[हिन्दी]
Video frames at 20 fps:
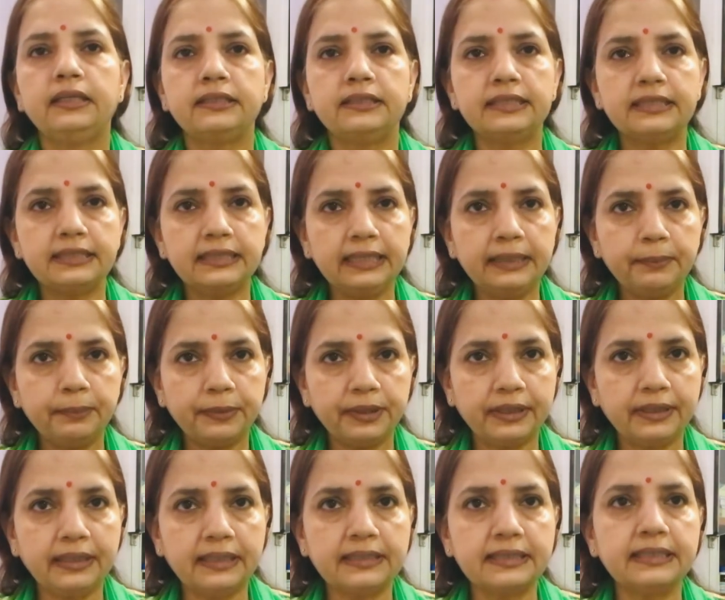जिसने
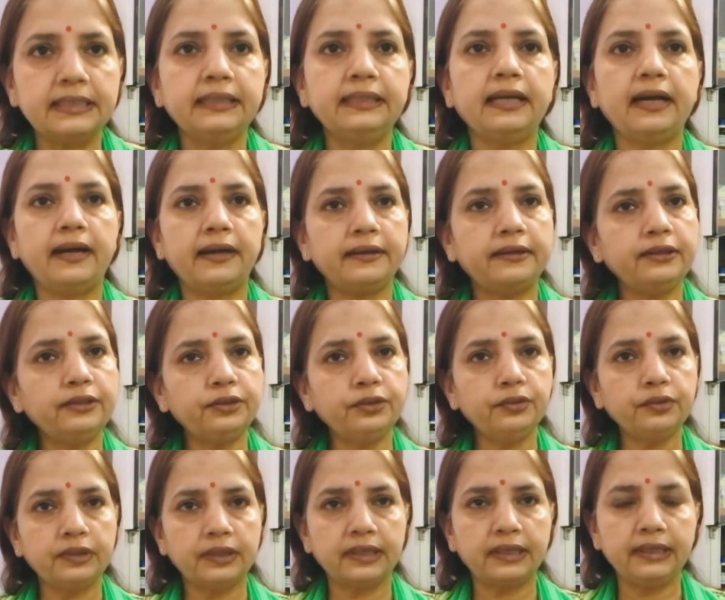प्रेगनेंसी धारण
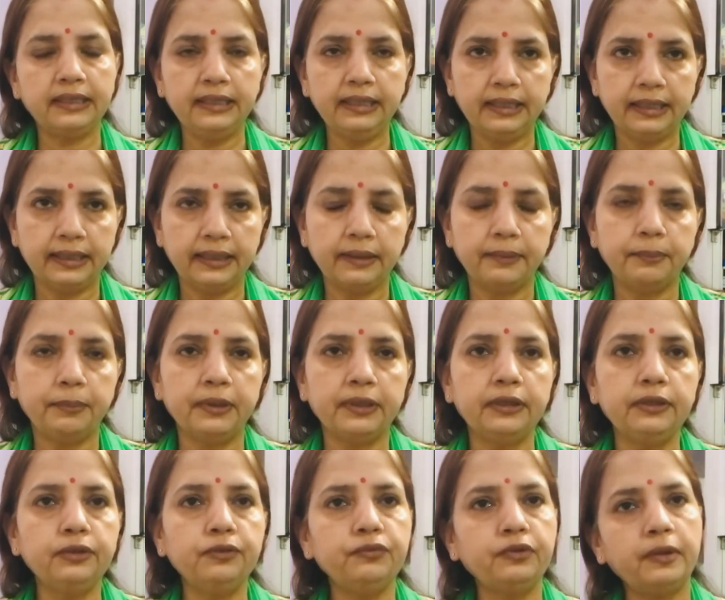तो कर ली है
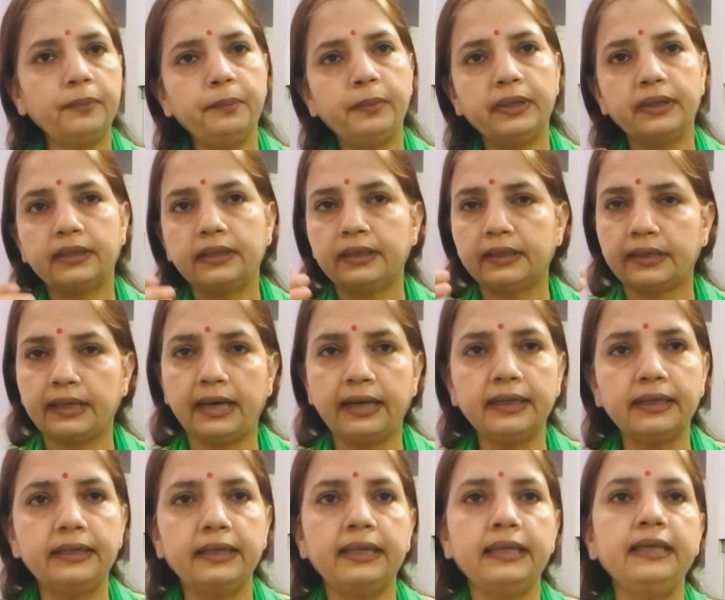परंतु वह
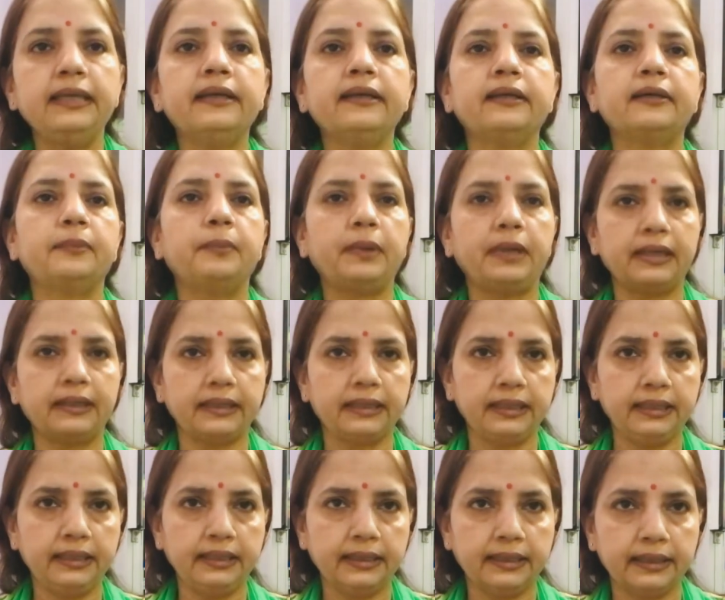बरकरार नहीं रख पा
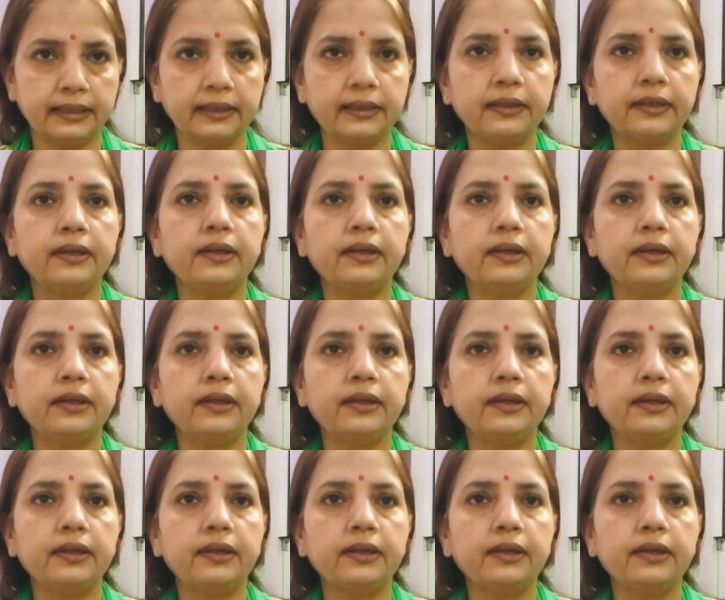रही है